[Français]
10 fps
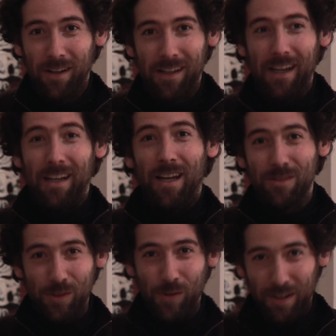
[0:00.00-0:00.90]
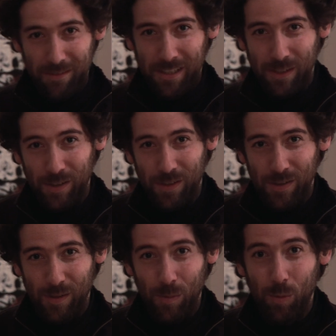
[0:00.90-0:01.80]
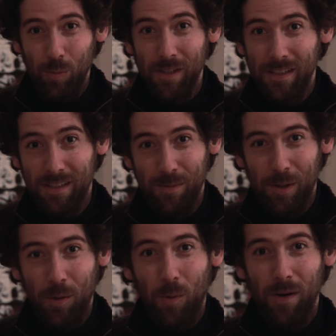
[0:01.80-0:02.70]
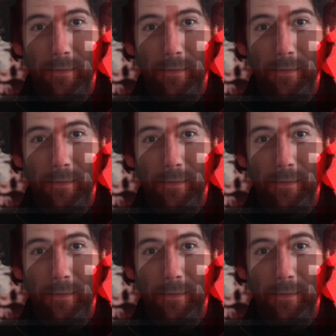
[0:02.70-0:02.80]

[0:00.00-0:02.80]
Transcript: une relation avec euh, le public québécois.